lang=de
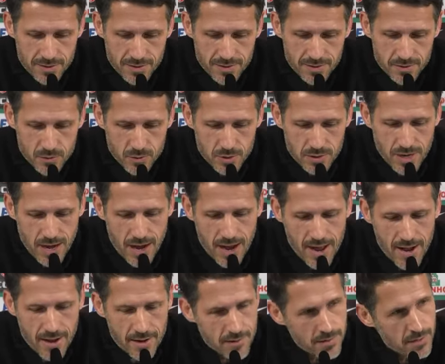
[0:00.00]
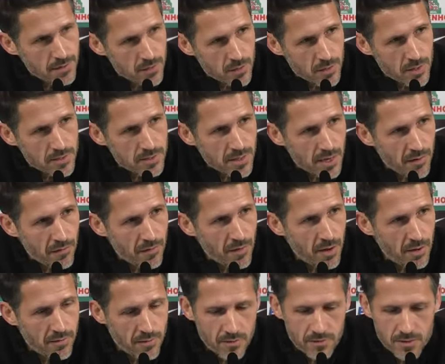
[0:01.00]
Das zu teilen ist nicht so ganz
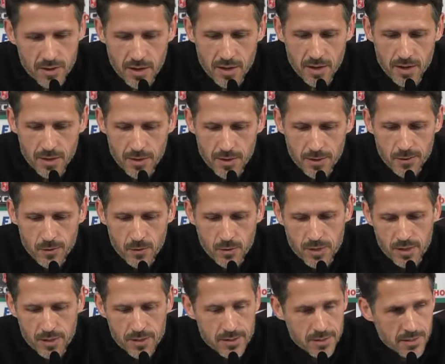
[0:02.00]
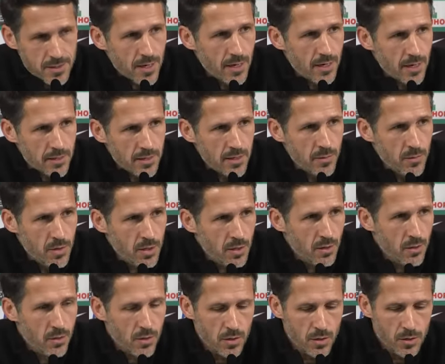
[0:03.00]
einfach, weil wir und gerade das Trainerteam ja
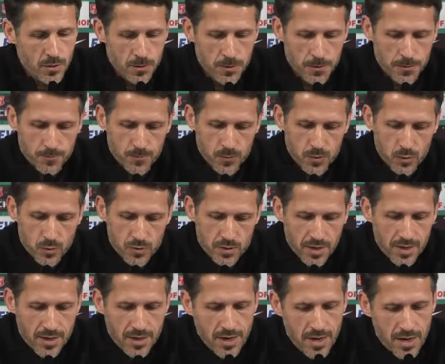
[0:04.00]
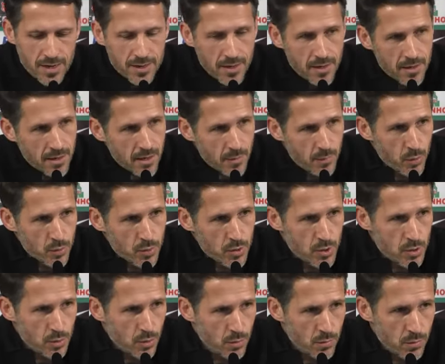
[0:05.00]
auch unseren Kader nach
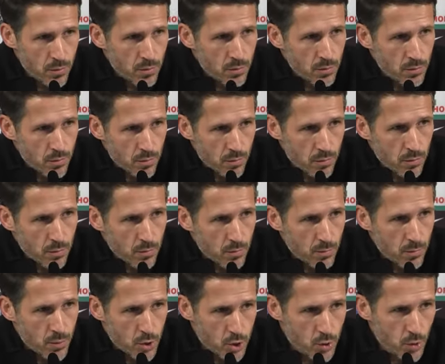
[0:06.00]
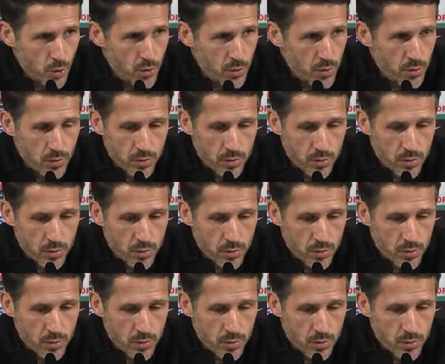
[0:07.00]
Positionen bestückt.